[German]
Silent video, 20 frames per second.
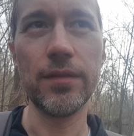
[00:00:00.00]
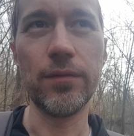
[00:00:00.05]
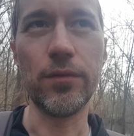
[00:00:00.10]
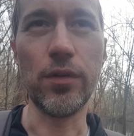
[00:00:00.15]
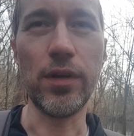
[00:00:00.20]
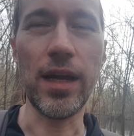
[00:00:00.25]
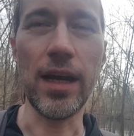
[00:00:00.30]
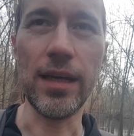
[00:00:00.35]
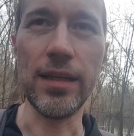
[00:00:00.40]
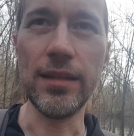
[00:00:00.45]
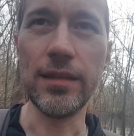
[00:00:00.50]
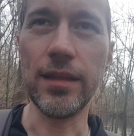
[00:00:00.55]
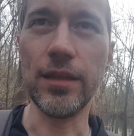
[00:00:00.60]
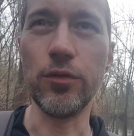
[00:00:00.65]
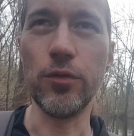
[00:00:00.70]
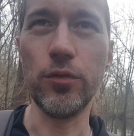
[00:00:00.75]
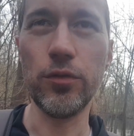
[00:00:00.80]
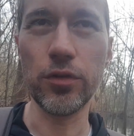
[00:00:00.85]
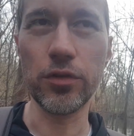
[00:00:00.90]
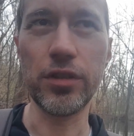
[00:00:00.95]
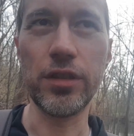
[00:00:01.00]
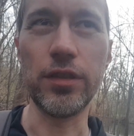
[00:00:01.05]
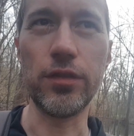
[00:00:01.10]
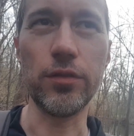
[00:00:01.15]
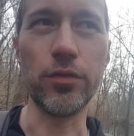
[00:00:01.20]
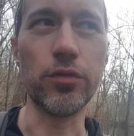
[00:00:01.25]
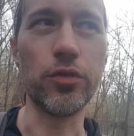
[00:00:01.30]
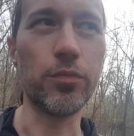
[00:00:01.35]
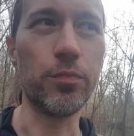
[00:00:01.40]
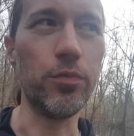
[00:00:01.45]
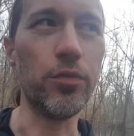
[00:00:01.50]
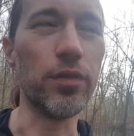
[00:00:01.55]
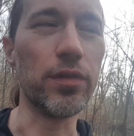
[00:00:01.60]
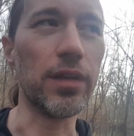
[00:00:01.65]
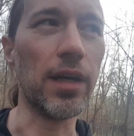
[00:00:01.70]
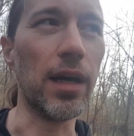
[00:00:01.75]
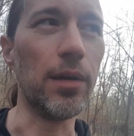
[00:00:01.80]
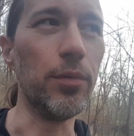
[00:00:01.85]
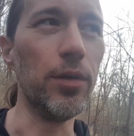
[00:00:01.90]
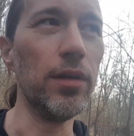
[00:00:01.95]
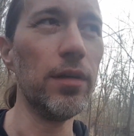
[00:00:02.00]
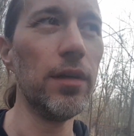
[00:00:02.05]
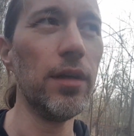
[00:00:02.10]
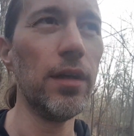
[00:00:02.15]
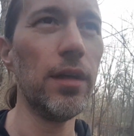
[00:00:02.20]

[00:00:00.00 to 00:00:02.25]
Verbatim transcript: woher ich den Unterschied so gespürt habe